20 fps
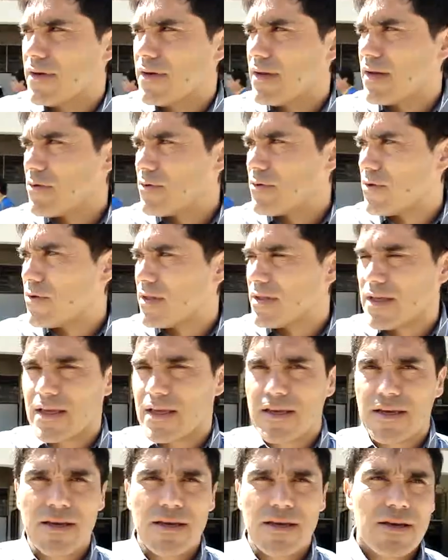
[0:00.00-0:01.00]
ver algunos
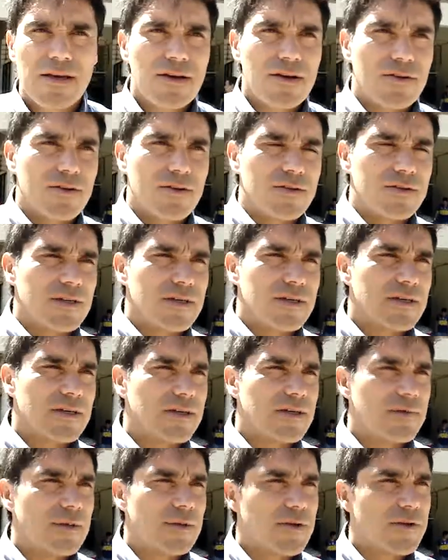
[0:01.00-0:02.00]
detalles con
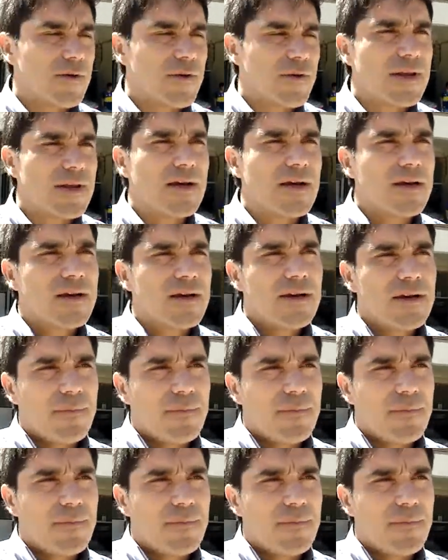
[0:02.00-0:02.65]
eh, Mario Vera.